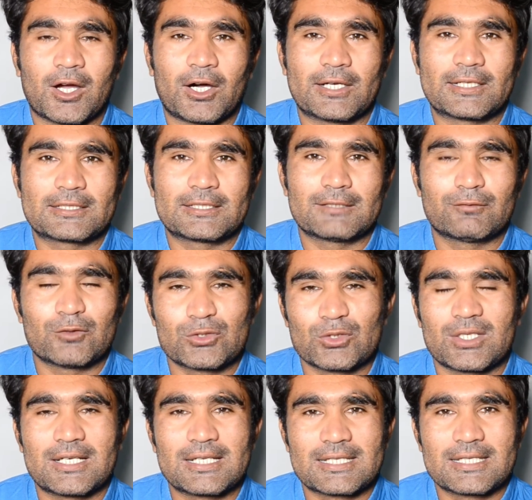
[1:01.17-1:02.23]
और वो जो
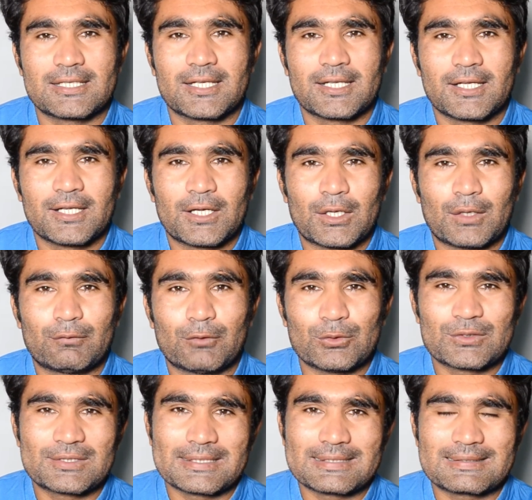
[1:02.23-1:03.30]
लड़की है वो
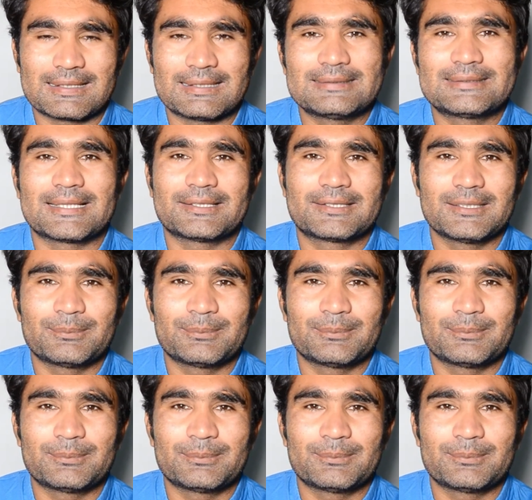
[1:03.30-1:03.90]
उसके साथ शादी